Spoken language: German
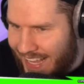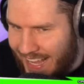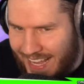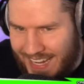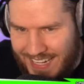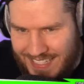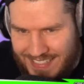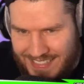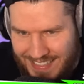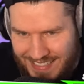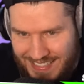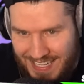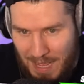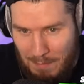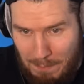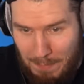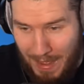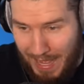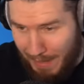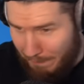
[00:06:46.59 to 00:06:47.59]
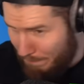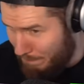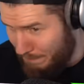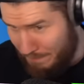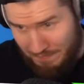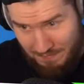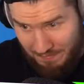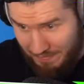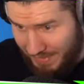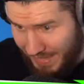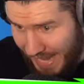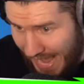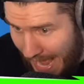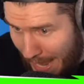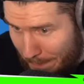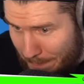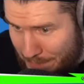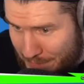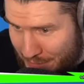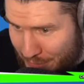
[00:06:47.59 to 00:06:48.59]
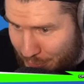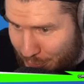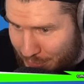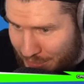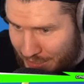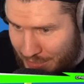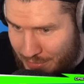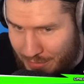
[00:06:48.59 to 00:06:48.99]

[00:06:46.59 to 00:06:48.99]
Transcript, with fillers: Ey, das sind paar absolute